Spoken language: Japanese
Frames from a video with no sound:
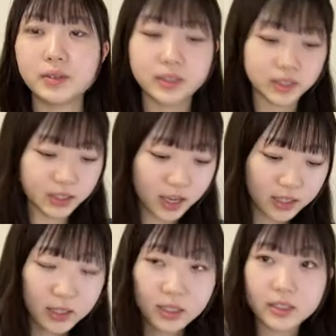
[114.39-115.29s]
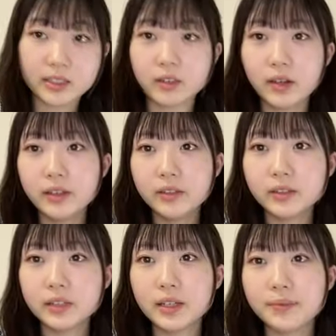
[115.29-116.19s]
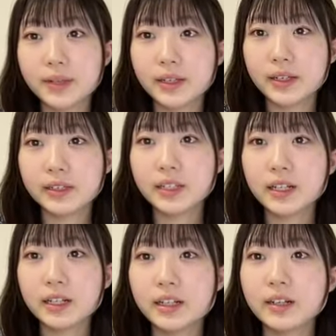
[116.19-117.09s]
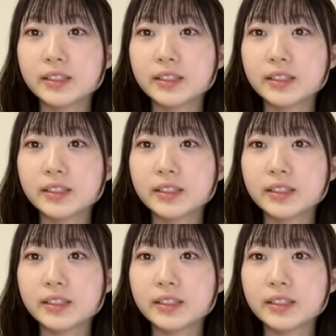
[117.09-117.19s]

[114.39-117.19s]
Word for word: ちゃ早いですおはようございますだからか